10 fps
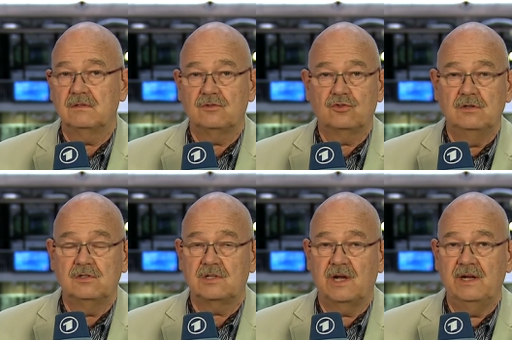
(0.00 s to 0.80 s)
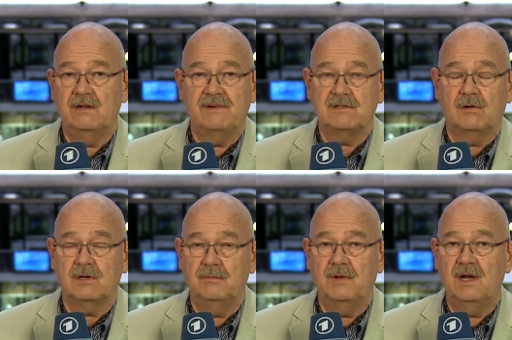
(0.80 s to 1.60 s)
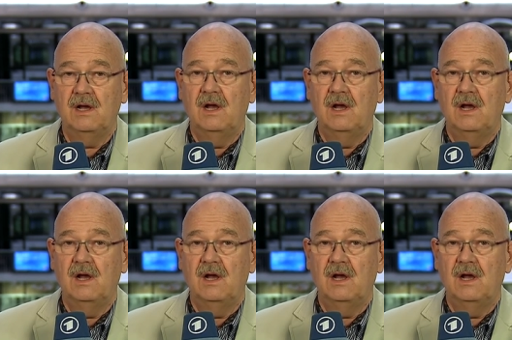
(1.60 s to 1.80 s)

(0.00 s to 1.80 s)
Schuldscheine, was auch immer